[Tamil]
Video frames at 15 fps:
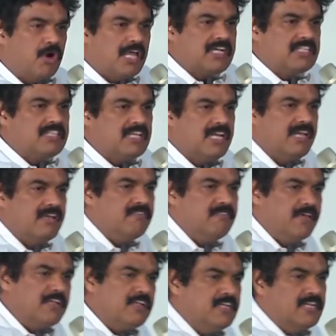உலகத்திலே
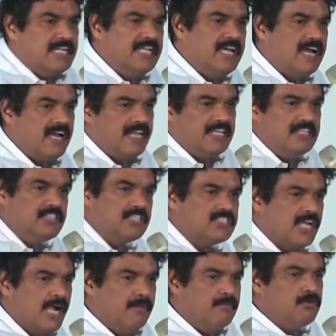வெறுங்கையால் இந்த
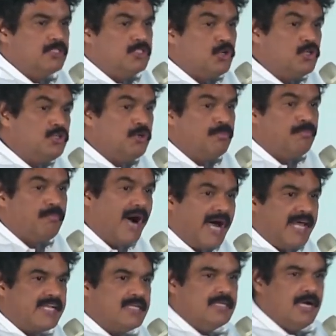ஷாம்புவை தொட்டு
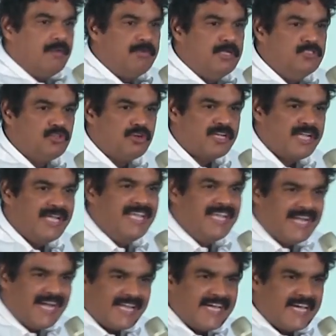பாரு அப்படின்னு சொல்கிறேன்
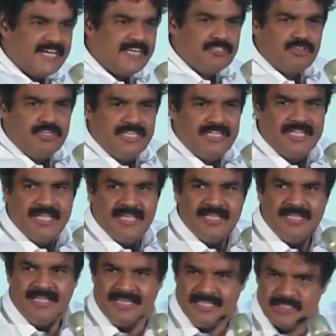கடைக்காரன்ட்ட சொல்லியிருக்கேன்
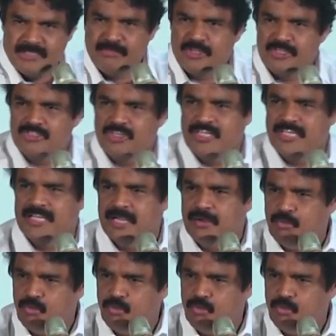டிஸ்ட்ரிபியூட்டர் சொல்லியிருக்கேன்